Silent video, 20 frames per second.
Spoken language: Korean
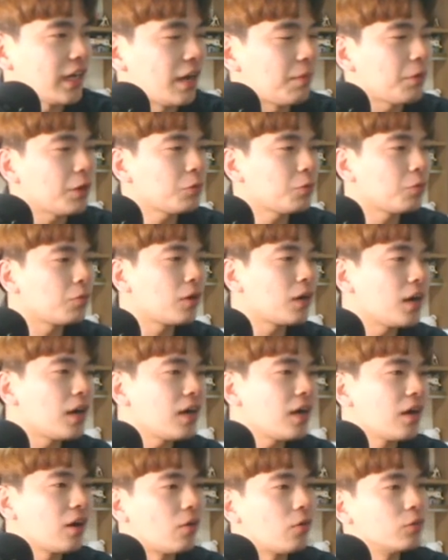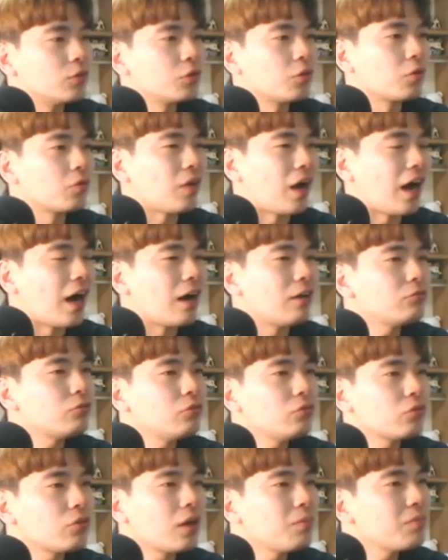야마토가 어느정도
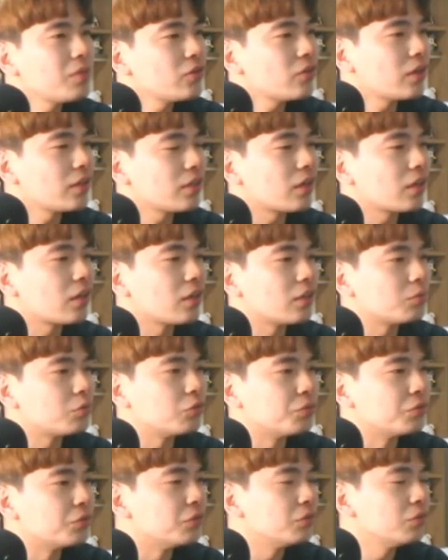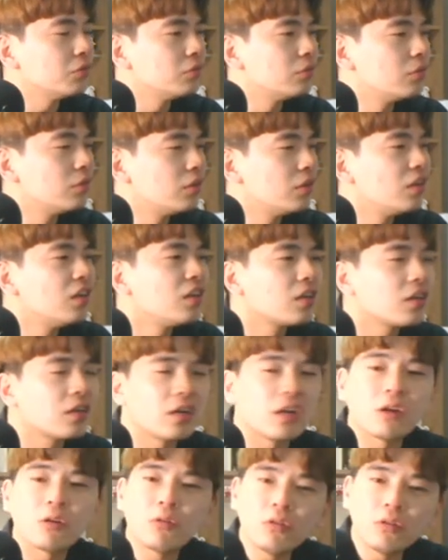아군으로 합류한다라는 부분,
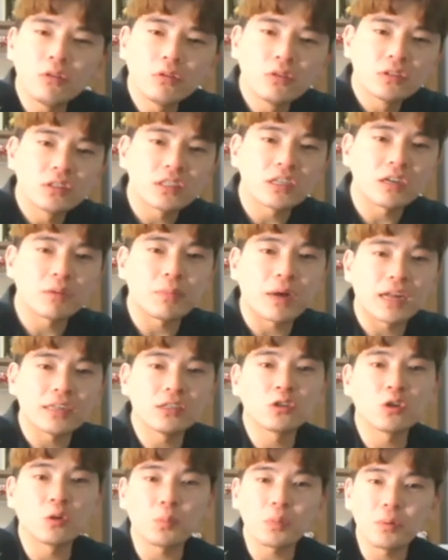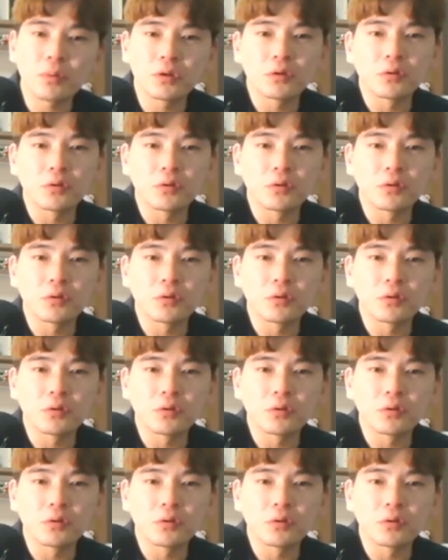그리고 지금 많은 떡밥이